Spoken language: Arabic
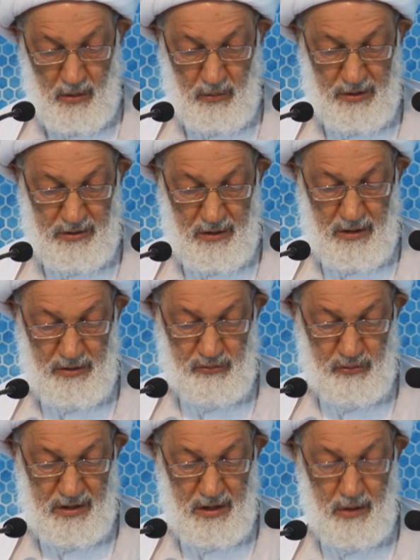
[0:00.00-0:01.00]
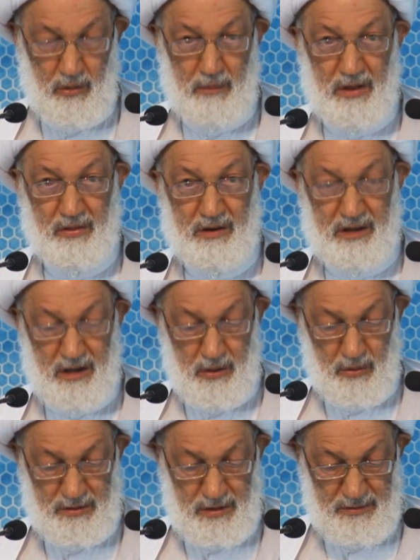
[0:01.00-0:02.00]
وتراصها وبذلها
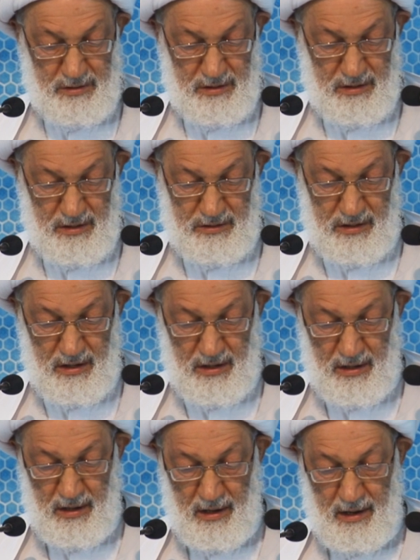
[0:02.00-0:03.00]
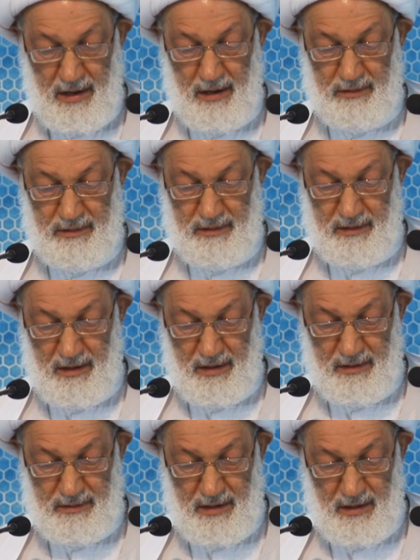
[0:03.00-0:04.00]
وتضحيتها
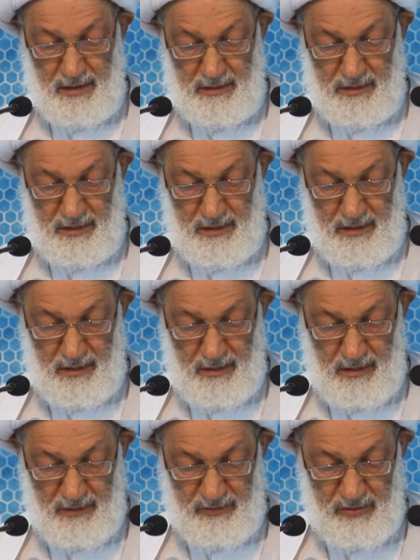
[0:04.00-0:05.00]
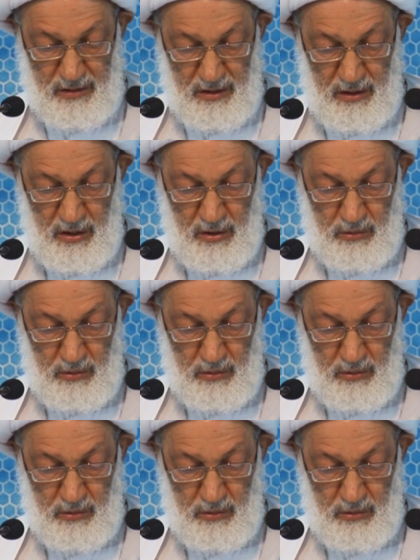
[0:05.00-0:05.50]
حتى تحقيق النصر